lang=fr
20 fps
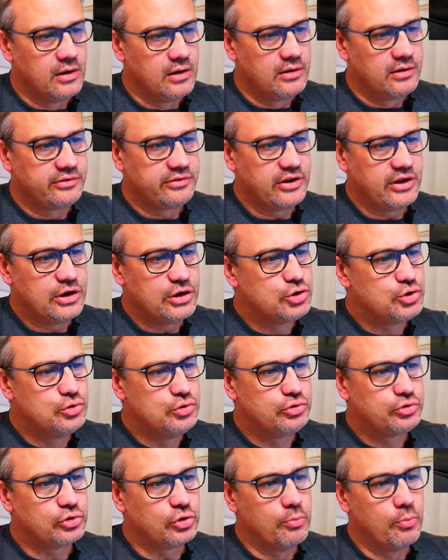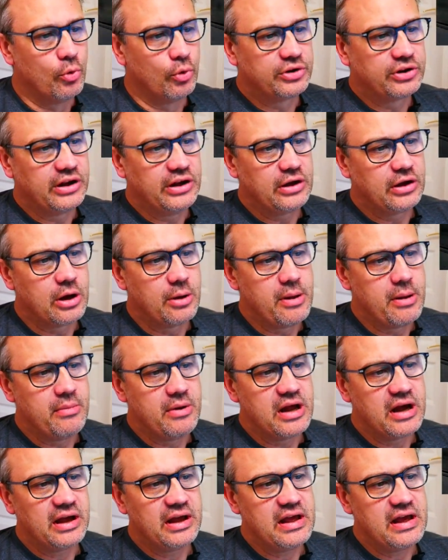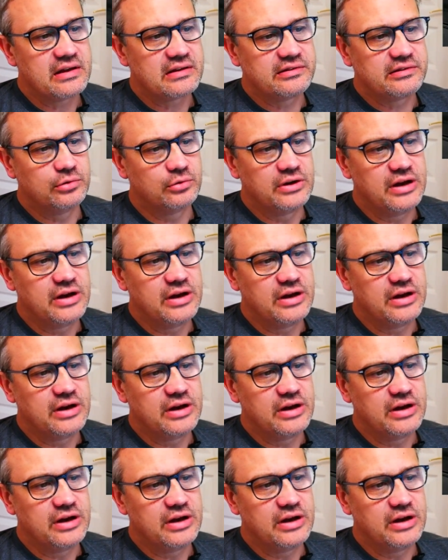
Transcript: c'est juste montrer quand même la réaction